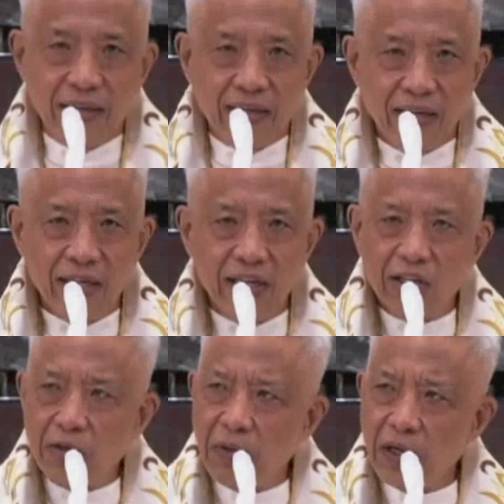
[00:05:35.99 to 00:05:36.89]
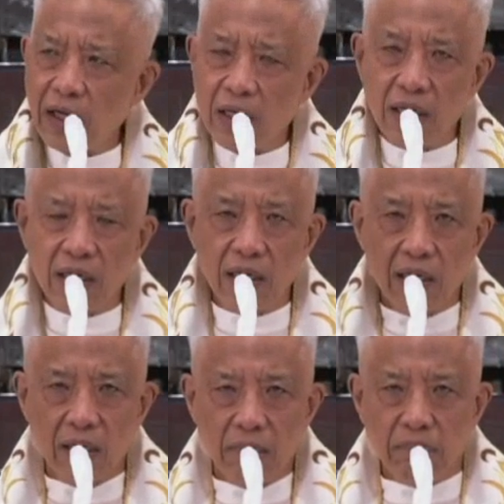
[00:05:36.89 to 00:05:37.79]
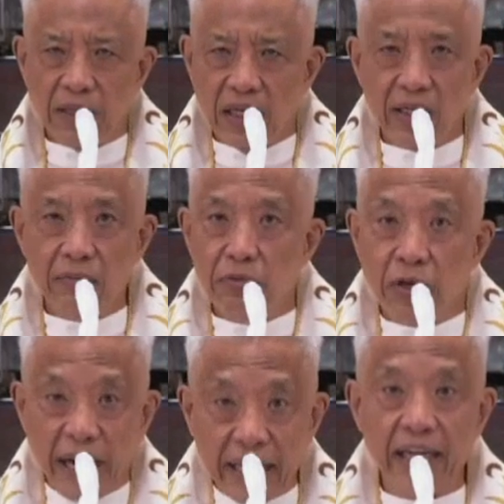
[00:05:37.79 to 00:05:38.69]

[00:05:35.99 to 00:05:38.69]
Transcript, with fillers: Eh, hindi ako makabili ng buhay.